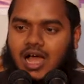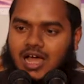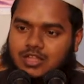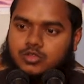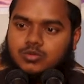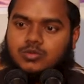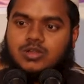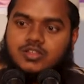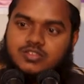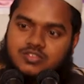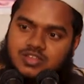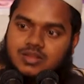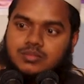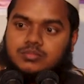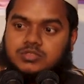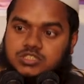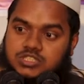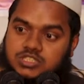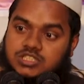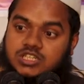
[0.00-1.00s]
আদম
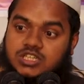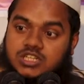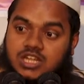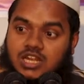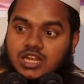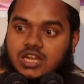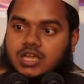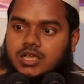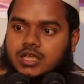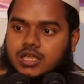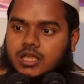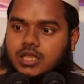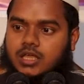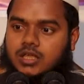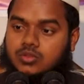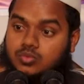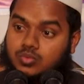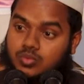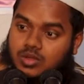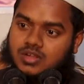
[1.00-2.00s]
আলাইসাল্লাম চিনেন আল্লাহকে
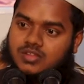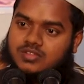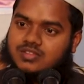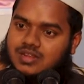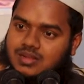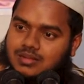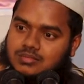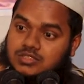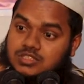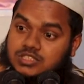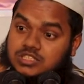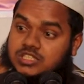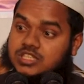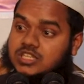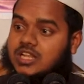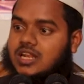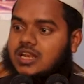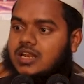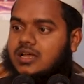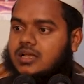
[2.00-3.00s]
নুহ আলাইসাল্লাম
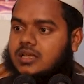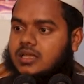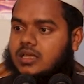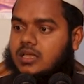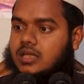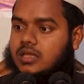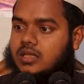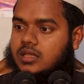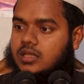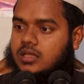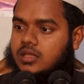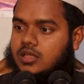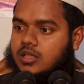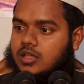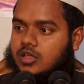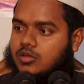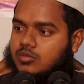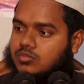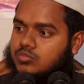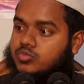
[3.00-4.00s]
চিনেন আল্লাহকে
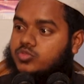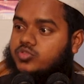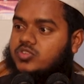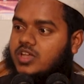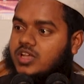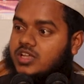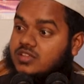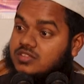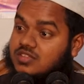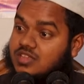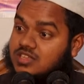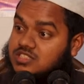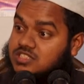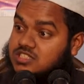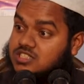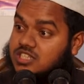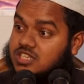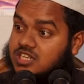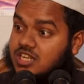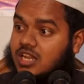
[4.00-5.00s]
মুসা ইসা
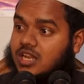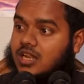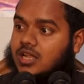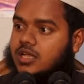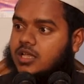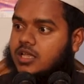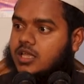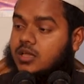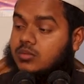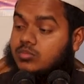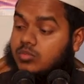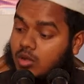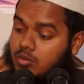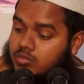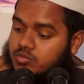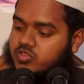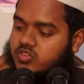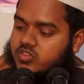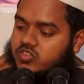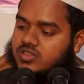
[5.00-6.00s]
চিনেন আল্লাহকে
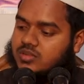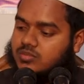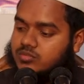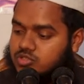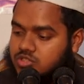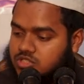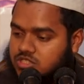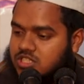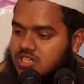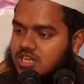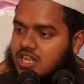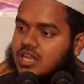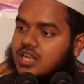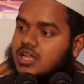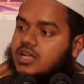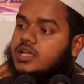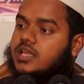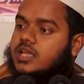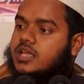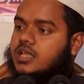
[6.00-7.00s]
মোহাম্মদ ইসলামও চিনেন
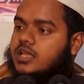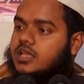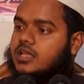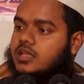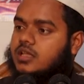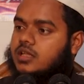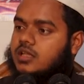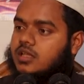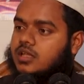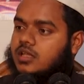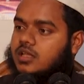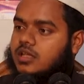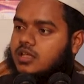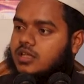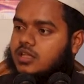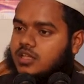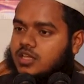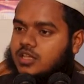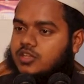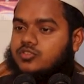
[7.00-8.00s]
আল্লাহকে
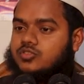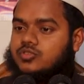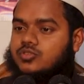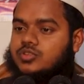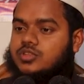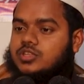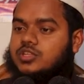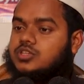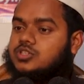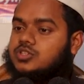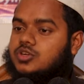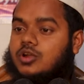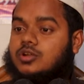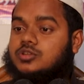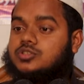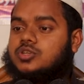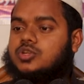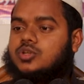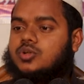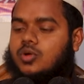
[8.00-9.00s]
এই জন্য তিনি
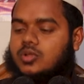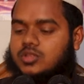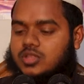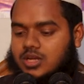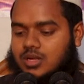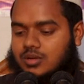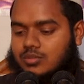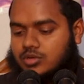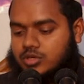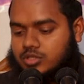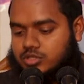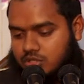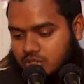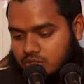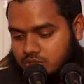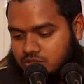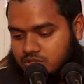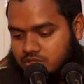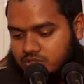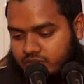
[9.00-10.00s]
সরাসরি কথা না বলে
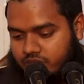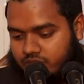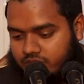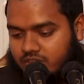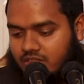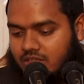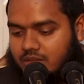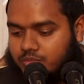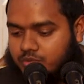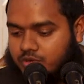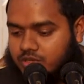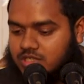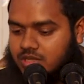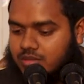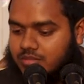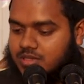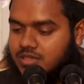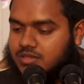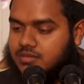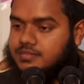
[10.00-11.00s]
সরাসরি সিজদায় পড়ে
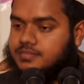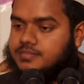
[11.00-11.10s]
যাবেন